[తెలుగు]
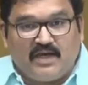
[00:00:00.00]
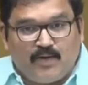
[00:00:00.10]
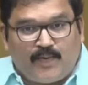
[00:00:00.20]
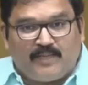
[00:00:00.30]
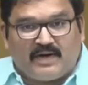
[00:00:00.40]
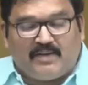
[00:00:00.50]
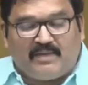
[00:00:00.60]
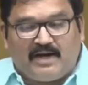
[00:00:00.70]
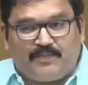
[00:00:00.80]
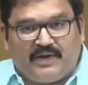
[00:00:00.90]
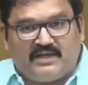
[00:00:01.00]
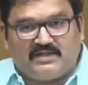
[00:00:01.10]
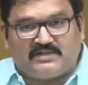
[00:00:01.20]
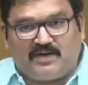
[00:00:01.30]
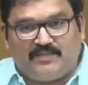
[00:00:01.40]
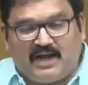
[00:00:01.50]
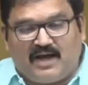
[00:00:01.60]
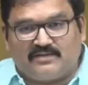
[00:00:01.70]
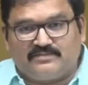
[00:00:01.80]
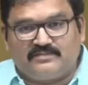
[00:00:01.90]
కీలుబొమ్మగా మారిపోయింది
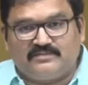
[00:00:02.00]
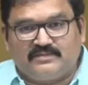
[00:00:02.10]
షర్మిల